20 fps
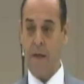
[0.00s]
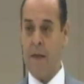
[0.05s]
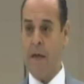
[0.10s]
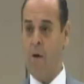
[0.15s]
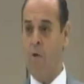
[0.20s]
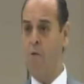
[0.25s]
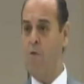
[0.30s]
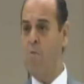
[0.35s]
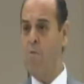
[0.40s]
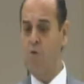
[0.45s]

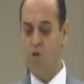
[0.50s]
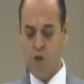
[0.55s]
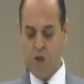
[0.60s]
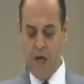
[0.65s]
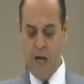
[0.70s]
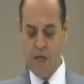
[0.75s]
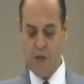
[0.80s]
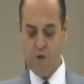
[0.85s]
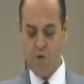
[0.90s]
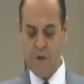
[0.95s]
que un
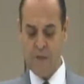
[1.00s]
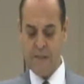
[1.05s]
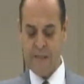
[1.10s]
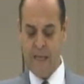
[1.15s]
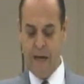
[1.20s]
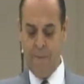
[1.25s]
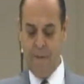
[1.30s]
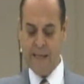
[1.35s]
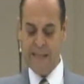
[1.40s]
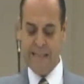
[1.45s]
muchacho
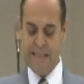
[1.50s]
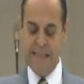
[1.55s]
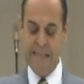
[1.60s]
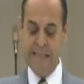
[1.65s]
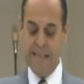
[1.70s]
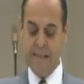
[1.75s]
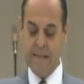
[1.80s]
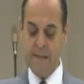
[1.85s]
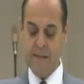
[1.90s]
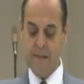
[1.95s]
estaba
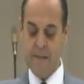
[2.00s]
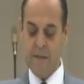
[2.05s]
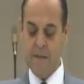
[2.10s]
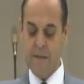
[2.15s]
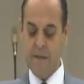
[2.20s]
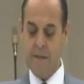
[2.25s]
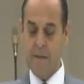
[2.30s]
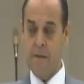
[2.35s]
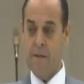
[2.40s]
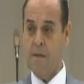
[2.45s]
allí,
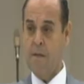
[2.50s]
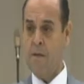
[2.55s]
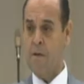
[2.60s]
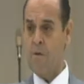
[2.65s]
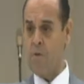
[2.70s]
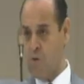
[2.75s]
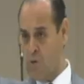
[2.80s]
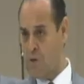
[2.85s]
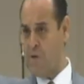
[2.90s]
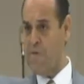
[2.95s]

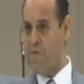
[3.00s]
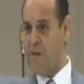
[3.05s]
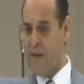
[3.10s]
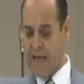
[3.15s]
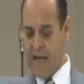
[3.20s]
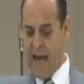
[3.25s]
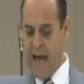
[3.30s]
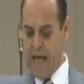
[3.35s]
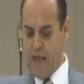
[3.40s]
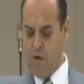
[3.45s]

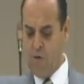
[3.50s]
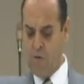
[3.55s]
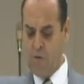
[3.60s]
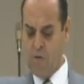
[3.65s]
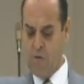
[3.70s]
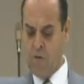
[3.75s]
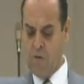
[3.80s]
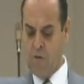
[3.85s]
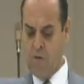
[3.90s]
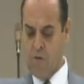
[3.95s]

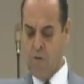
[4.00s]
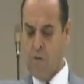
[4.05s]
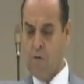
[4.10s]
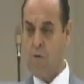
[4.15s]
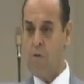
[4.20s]
crucificado,